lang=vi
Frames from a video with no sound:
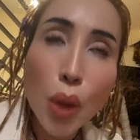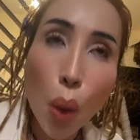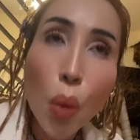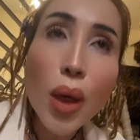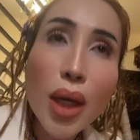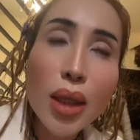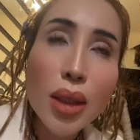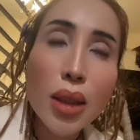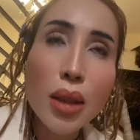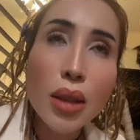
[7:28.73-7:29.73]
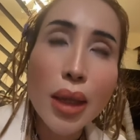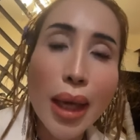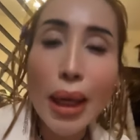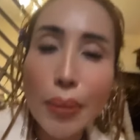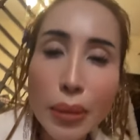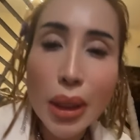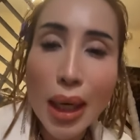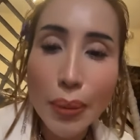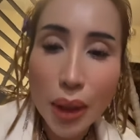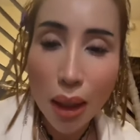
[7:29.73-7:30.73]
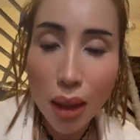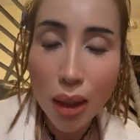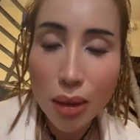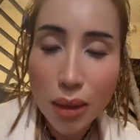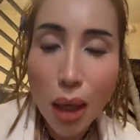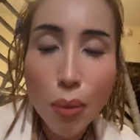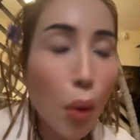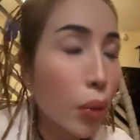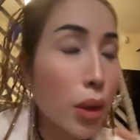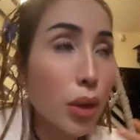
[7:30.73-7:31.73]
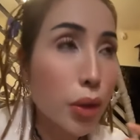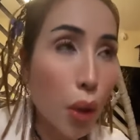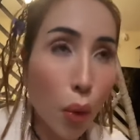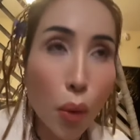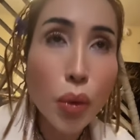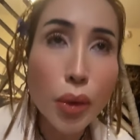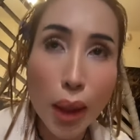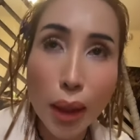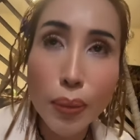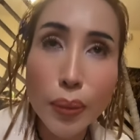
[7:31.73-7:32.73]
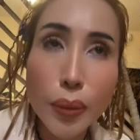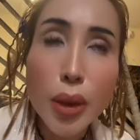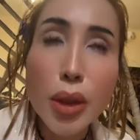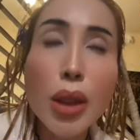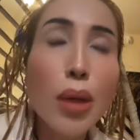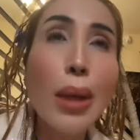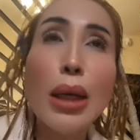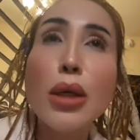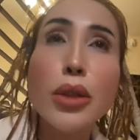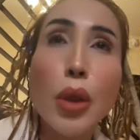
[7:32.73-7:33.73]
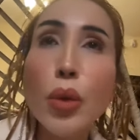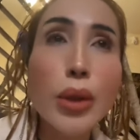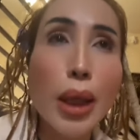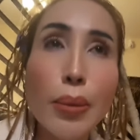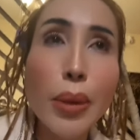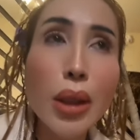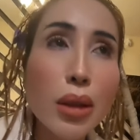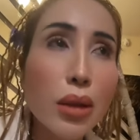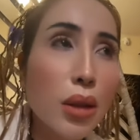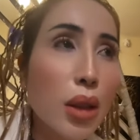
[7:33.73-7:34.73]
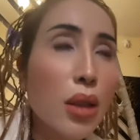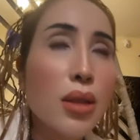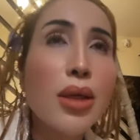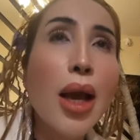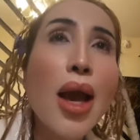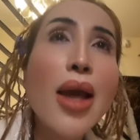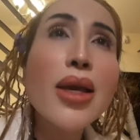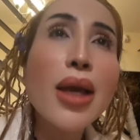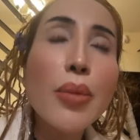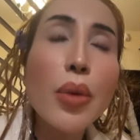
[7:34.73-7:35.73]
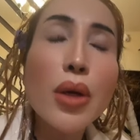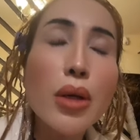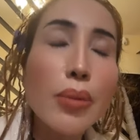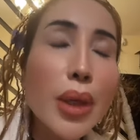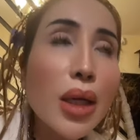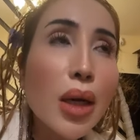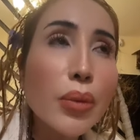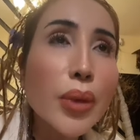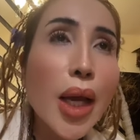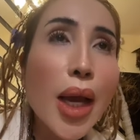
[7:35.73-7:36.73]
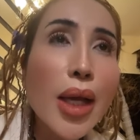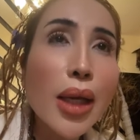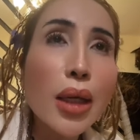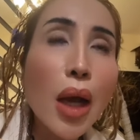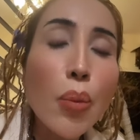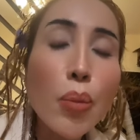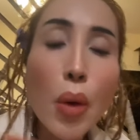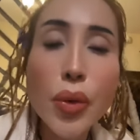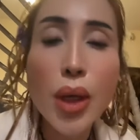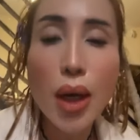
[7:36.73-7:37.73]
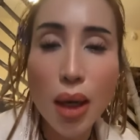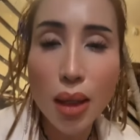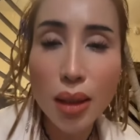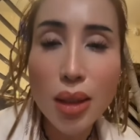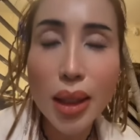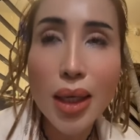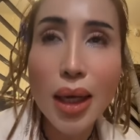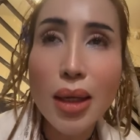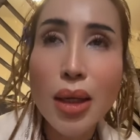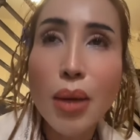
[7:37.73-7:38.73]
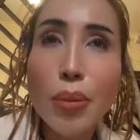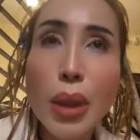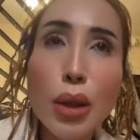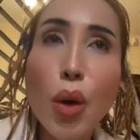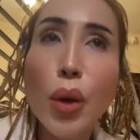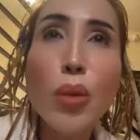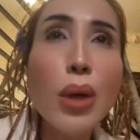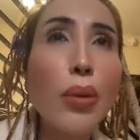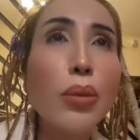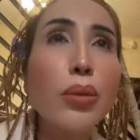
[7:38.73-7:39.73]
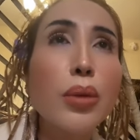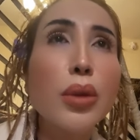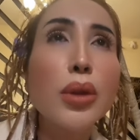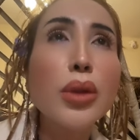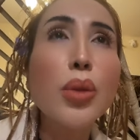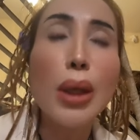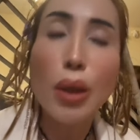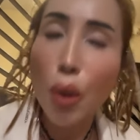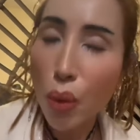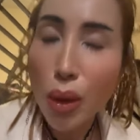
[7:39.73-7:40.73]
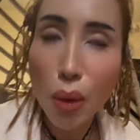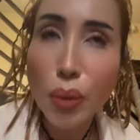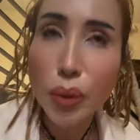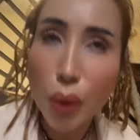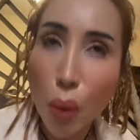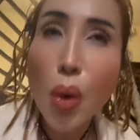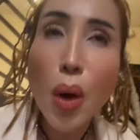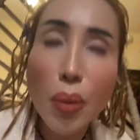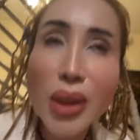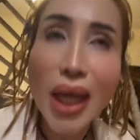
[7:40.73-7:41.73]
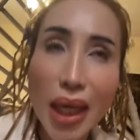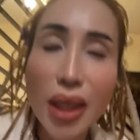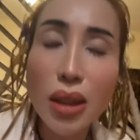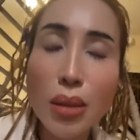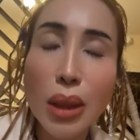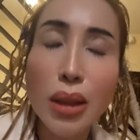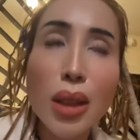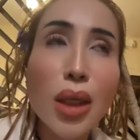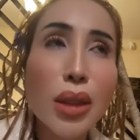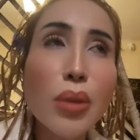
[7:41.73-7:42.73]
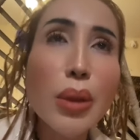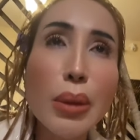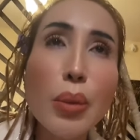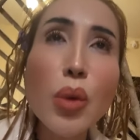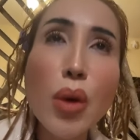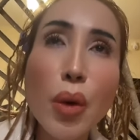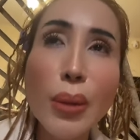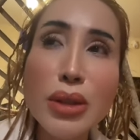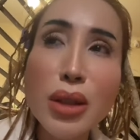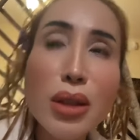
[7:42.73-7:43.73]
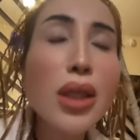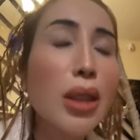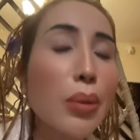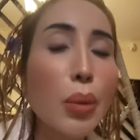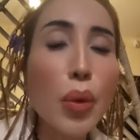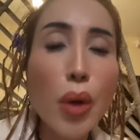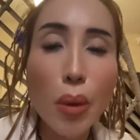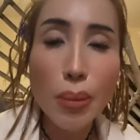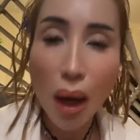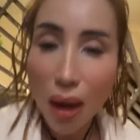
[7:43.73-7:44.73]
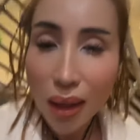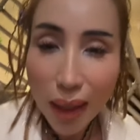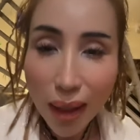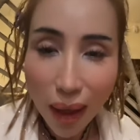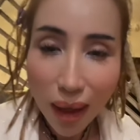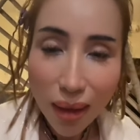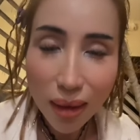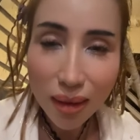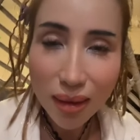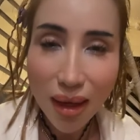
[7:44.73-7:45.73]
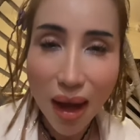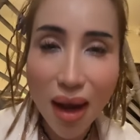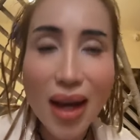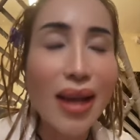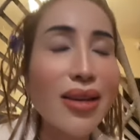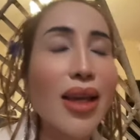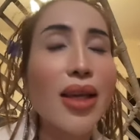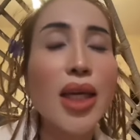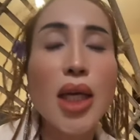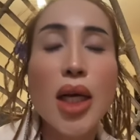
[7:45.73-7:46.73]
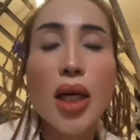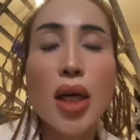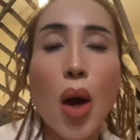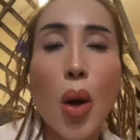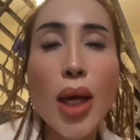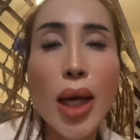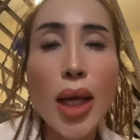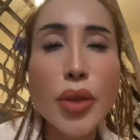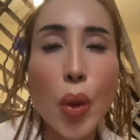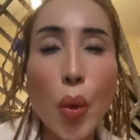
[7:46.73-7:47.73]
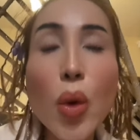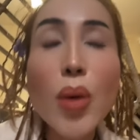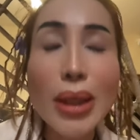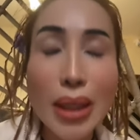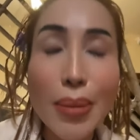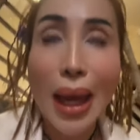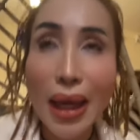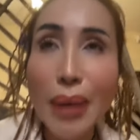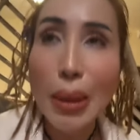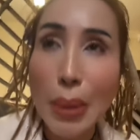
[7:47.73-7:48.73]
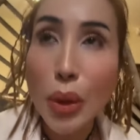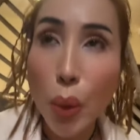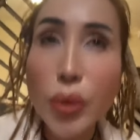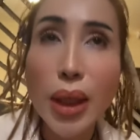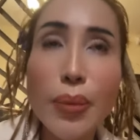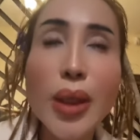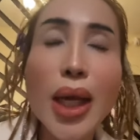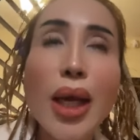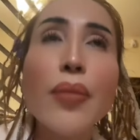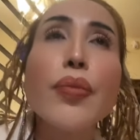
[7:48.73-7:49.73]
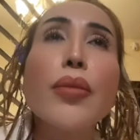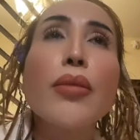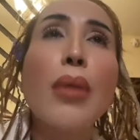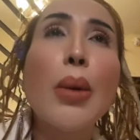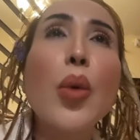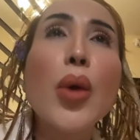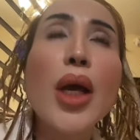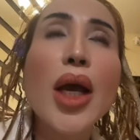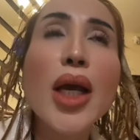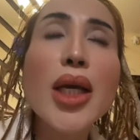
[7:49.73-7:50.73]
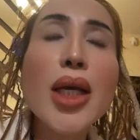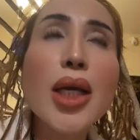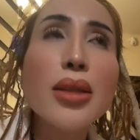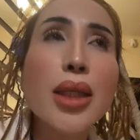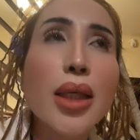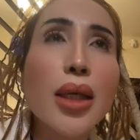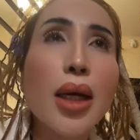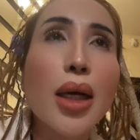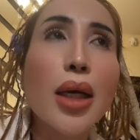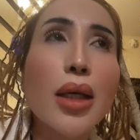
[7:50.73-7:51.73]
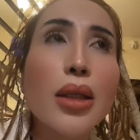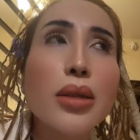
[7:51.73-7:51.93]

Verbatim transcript: chủ á em đi làm thợ cho một người chủ tiệm nhưng mà người chủ tiệm á ghế ha mọi người biết không ghế là không bao giờ có nghĩa là mình ngồi cũng không nói chung là cũ rồi cũng chủ cũng không có thay nữa mình giống như mình muốn ngồi mà sướng á, thì mình mua đồ mình bỏ lên cái ghế đó lại vậy còn hả chủ và chị bạn em là bà chủ tiệm nha mà mua ghế á, thì à,